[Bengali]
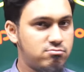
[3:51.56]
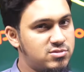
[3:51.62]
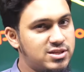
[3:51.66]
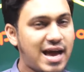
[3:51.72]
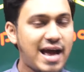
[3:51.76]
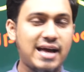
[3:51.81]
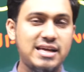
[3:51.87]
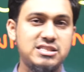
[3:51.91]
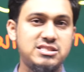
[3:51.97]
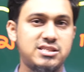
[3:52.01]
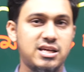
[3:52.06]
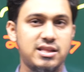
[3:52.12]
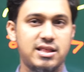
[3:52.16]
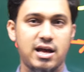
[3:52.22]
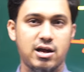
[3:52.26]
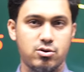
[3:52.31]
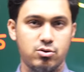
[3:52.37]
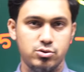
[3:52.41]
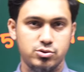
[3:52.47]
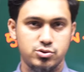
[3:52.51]
যা ইচ্ছা তা
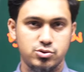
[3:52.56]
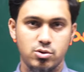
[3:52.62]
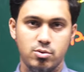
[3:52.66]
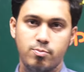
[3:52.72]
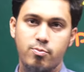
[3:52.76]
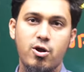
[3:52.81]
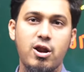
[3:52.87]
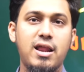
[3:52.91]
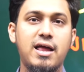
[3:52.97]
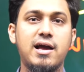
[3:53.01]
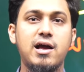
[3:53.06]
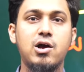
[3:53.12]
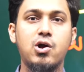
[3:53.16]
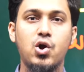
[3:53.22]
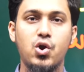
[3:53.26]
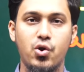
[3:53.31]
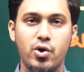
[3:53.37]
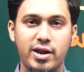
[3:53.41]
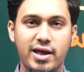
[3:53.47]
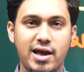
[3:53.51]
করছো পড়ালেখা
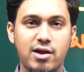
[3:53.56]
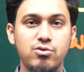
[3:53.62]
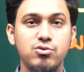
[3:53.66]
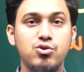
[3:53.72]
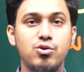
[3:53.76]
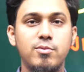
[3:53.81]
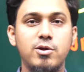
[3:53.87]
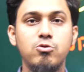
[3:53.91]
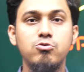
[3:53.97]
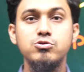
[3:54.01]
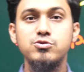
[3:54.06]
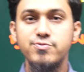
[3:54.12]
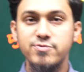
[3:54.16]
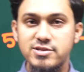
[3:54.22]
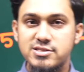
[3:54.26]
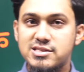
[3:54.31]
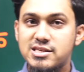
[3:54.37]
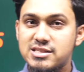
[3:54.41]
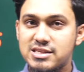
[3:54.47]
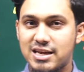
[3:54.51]
করো নাই এখন তোমার হুশ
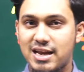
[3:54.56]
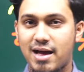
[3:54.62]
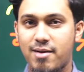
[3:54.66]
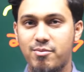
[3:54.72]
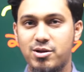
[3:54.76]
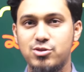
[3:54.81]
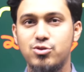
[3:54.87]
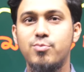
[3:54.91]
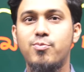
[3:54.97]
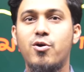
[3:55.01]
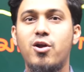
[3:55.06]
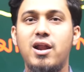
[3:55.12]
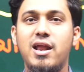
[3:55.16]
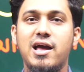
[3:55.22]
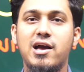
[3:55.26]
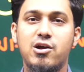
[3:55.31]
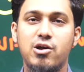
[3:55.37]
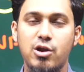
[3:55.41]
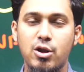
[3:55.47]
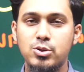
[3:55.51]
ফিরছে যে না আমার তো
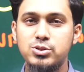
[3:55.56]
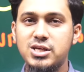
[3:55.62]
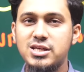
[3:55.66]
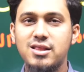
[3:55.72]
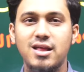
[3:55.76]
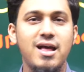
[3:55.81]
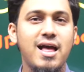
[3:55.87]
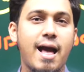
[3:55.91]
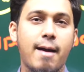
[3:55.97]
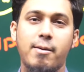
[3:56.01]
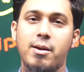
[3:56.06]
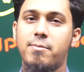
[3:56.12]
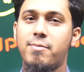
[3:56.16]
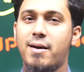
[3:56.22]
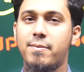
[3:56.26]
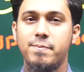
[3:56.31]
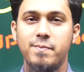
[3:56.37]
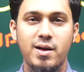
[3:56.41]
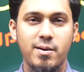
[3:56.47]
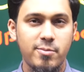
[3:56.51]
পড়ালেখা করা উচিত আমার
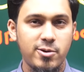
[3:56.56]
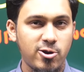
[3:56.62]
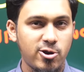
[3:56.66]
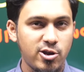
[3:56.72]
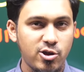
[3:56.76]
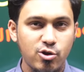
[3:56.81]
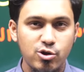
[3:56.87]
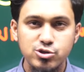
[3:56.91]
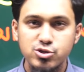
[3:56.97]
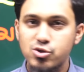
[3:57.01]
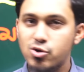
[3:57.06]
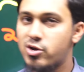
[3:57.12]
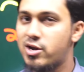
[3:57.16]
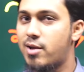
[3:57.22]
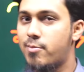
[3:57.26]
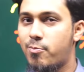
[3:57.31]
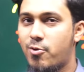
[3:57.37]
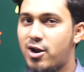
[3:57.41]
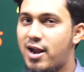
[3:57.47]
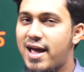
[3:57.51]
বাপ মা আমার অনেক কষ্ট
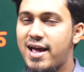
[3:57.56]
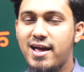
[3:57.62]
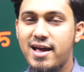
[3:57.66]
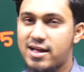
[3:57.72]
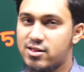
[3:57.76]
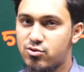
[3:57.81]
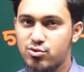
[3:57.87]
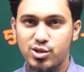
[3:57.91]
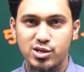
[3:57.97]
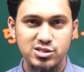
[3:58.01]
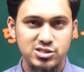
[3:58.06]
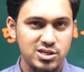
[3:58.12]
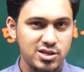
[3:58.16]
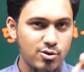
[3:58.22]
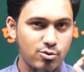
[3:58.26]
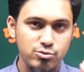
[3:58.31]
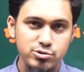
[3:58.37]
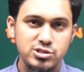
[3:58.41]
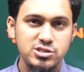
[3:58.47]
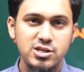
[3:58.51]
করে পড়ায় এতদিন সেটা
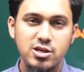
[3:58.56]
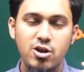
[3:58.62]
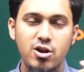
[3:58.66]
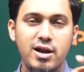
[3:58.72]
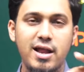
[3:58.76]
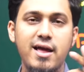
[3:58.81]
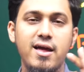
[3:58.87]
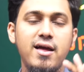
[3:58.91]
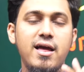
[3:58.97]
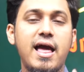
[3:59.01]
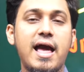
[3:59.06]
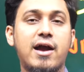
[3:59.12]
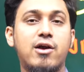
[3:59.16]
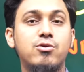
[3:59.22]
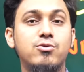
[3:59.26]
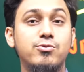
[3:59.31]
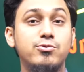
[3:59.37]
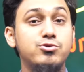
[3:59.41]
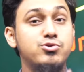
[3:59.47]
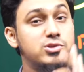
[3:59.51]
হুশ ছিল না এখন
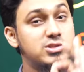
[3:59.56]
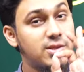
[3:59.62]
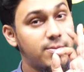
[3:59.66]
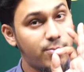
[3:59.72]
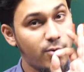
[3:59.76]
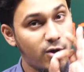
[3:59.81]
হুশ হয়েছে